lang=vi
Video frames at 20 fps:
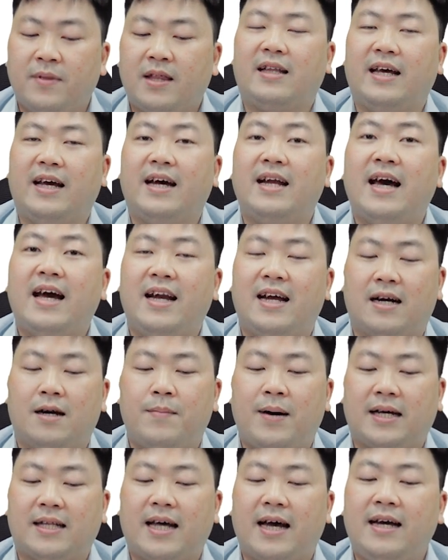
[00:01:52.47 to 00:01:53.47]
thì ở đây nè các
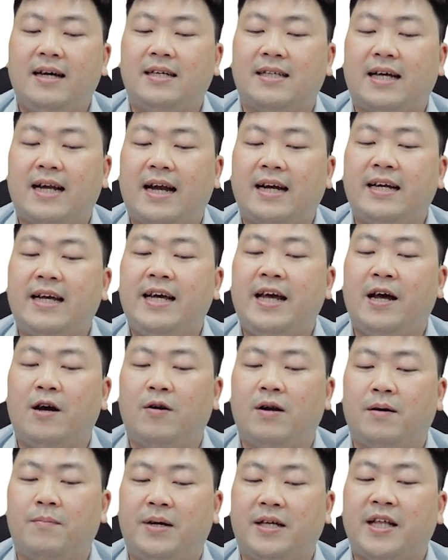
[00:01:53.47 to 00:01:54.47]
bạn thấy người ta đánh ký hiệu
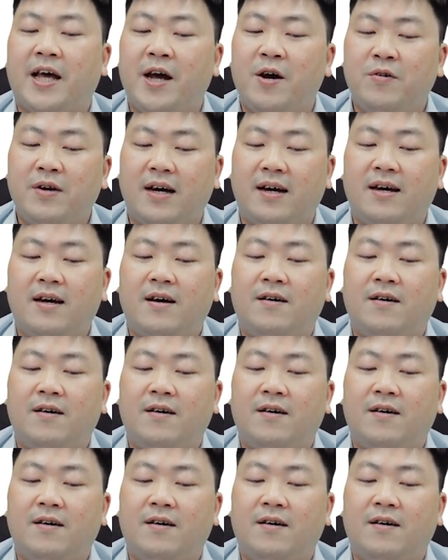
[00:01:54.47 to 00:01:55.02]
là bị thiếu nè